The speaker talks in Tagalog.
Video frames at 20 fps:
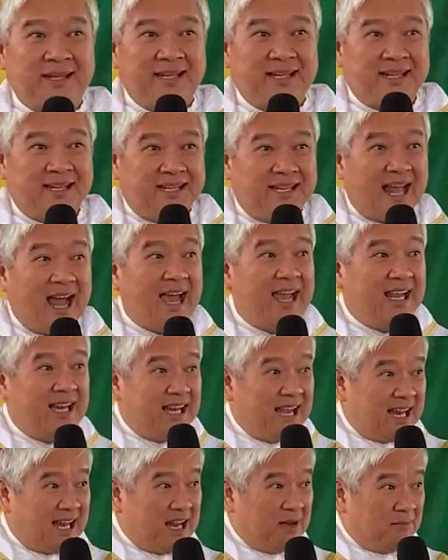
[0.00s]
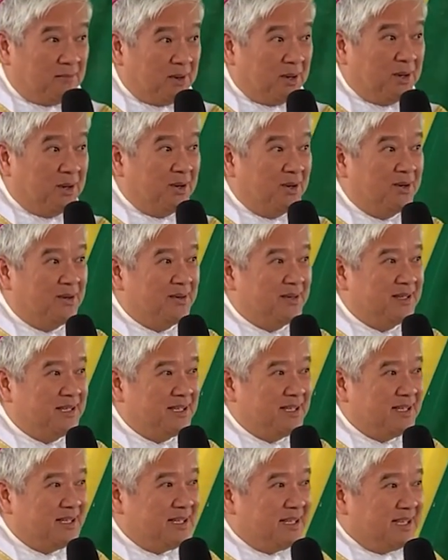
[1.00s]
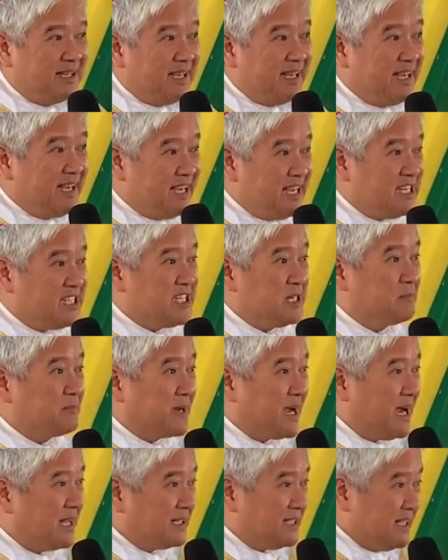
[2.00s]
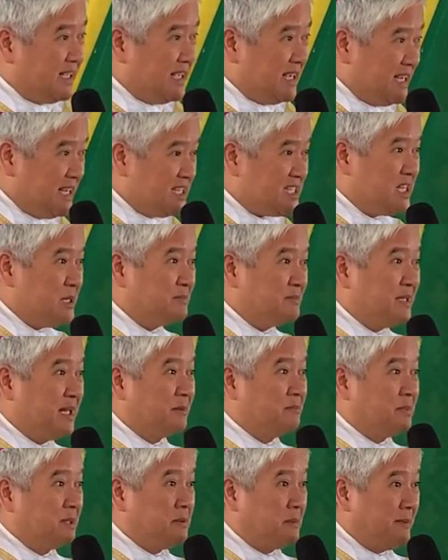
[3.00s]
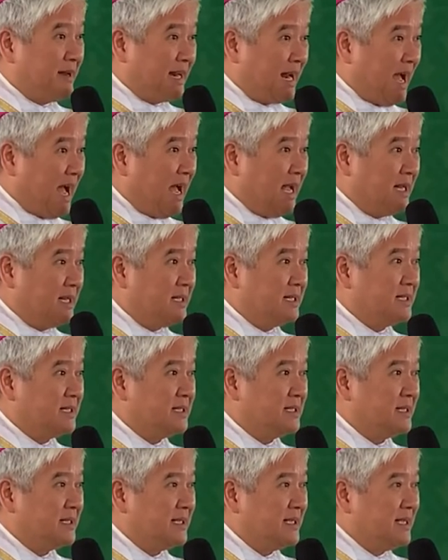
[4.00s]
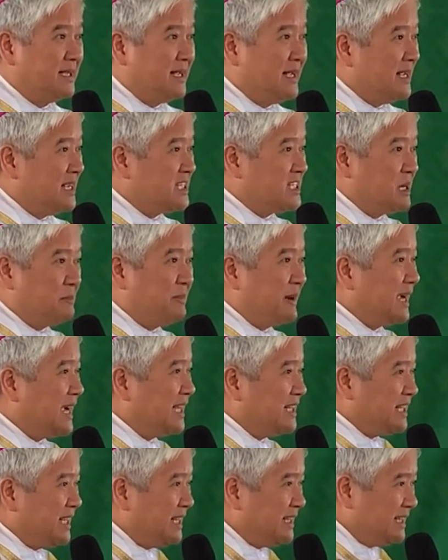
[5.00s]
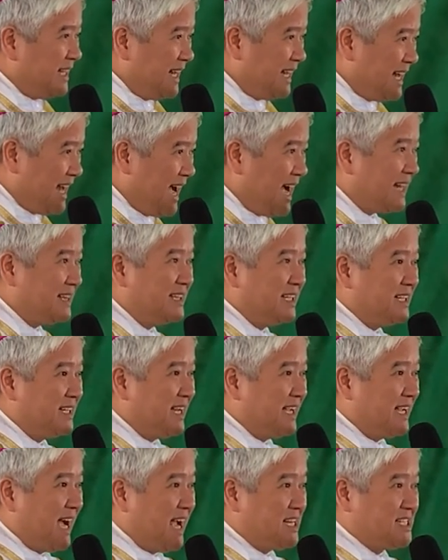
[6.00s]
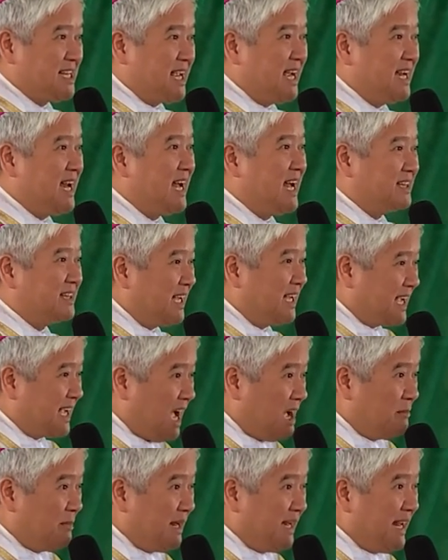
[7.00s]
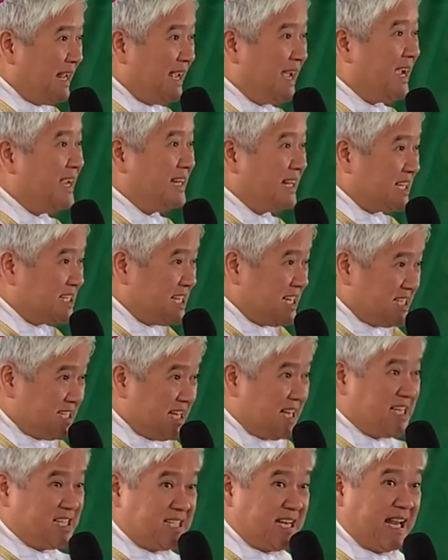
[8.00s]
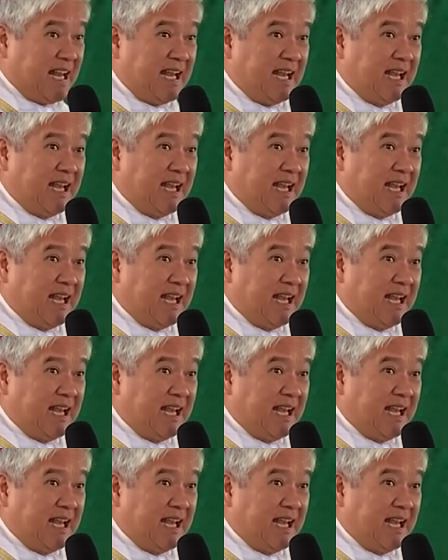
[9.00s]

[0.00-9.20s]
Dahil alam mo, iisip ka at iisip ng pamamaraan sapagkat hindi lahat ng nagkasala at nagkamali ay nagsisisi.